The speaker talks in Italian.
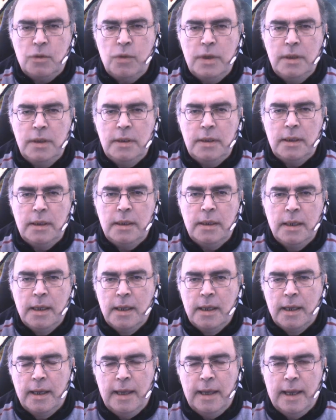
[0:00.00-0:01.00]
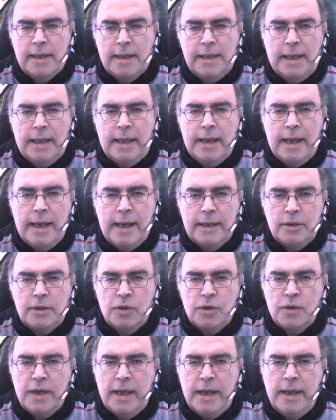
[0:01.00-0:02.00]
Quindi è
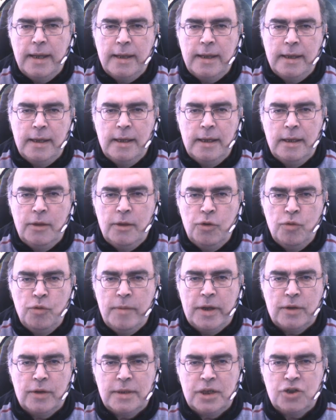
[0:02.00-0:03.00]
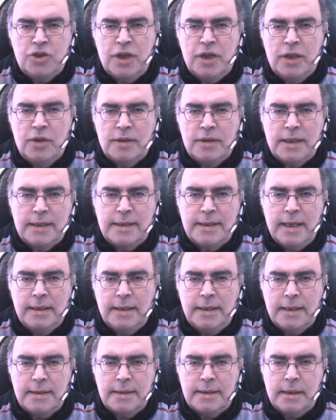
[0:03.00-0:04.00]
acclarato che il numero
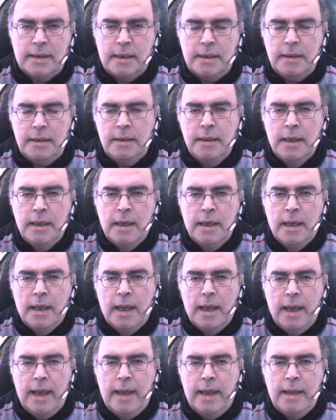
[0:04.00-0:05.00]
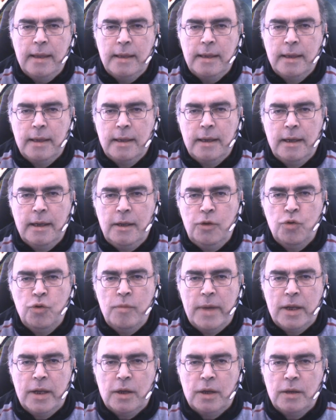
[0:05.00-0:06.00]
666 è il
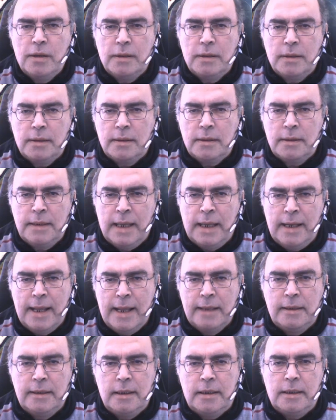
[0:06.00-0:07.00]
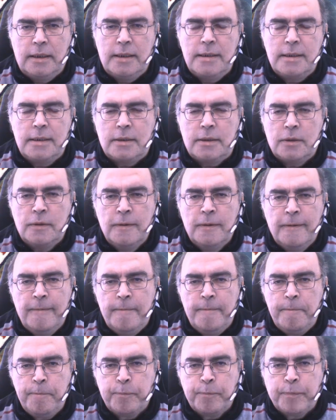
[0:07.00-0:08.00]
numero dell'anticristo.
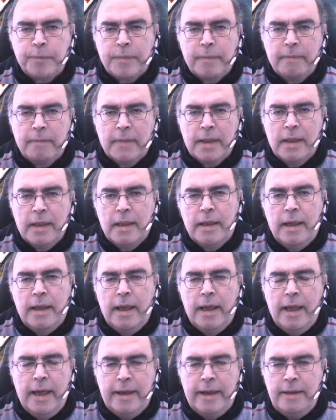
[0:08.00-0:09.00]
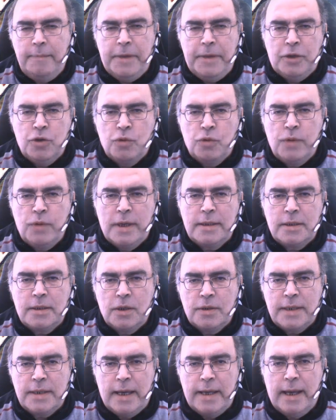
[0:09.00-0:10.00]
E ripeto,
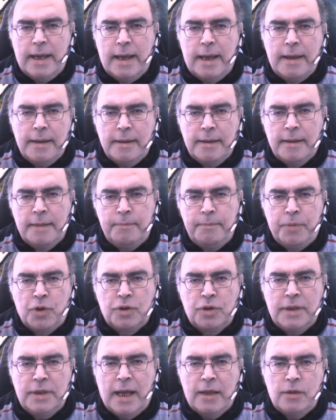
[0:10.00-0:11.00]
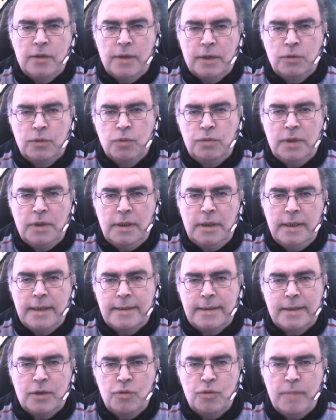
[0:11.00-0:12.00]
questo sarà eh, portato da tutti gli
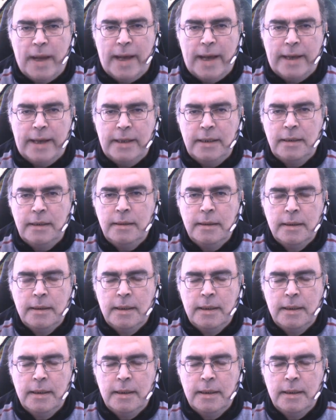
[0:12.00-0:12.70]
esseri umani